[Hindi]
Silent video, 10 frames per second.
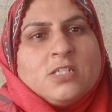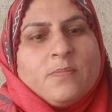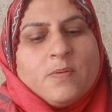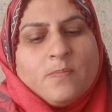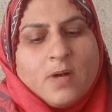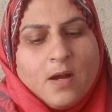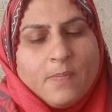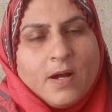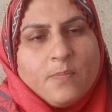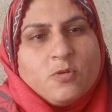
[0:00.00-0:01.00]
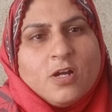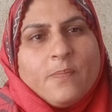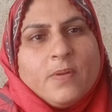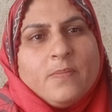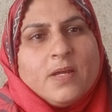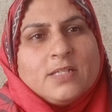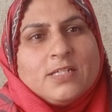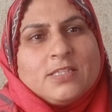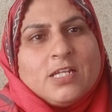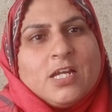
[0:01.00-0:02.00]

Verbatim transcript: जब माँ बाप बुढ़ापे में आ जाते